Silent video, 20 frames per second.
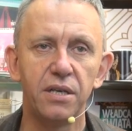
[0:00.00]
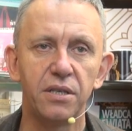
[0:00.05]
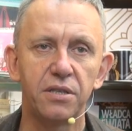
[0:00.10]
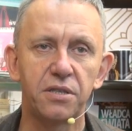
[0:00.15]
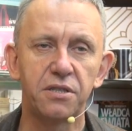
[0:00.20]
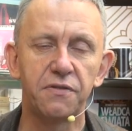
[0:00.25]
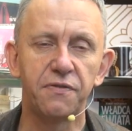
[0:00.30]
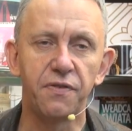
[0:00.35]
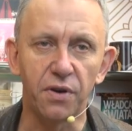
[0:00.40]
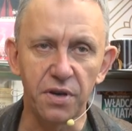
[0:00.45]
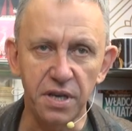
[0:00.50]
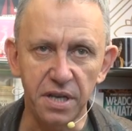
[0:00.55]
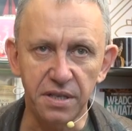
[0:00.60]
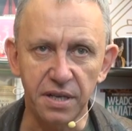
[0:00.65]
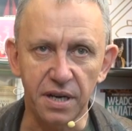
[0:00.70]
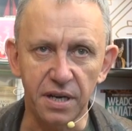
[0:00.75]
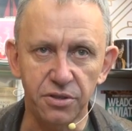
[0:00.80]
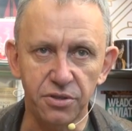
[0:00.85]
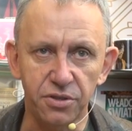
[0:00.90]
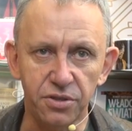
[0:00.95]
e, swoje
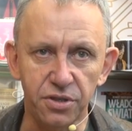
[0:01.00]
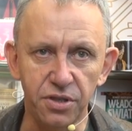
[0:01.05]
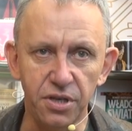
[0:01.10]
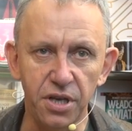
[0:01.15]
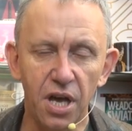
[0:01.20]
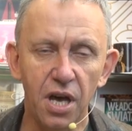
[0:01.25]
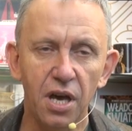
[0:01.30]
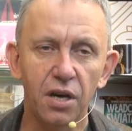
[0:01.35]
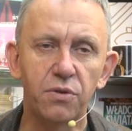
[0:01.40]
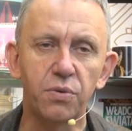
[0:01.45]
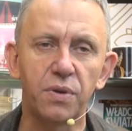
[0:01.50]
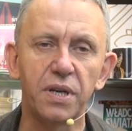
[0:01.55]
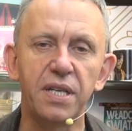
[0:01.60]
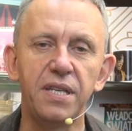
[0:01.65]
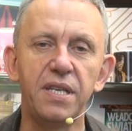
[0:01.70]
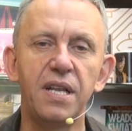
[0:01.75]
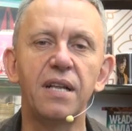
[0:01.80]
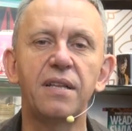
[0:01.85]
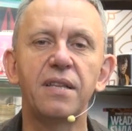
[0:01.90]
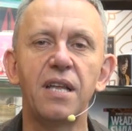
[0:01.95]
treści,
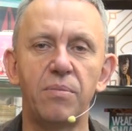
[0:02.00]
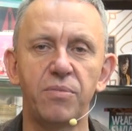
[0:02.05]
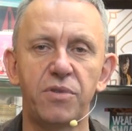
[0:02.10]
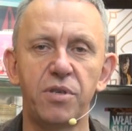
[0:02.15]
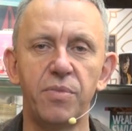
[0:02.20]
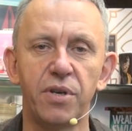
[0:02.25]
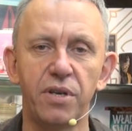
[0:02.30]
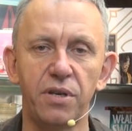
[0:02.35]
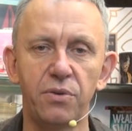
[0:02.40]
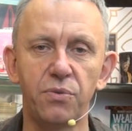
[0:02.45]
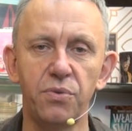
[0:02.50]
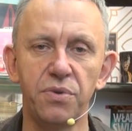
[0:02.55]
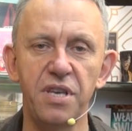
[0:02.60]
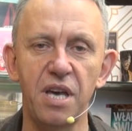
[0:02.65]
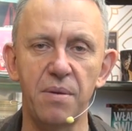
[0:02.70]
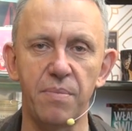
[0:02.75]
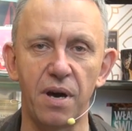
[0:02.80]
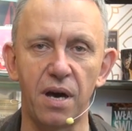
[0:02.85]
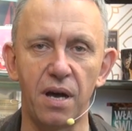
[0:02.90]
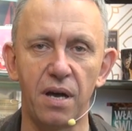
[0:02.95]
których na tamtym rynku
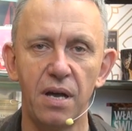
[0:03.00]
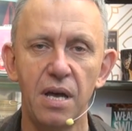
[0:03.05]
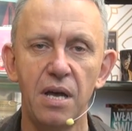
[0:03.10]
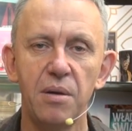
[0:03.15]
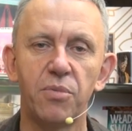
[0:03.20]
nie ma,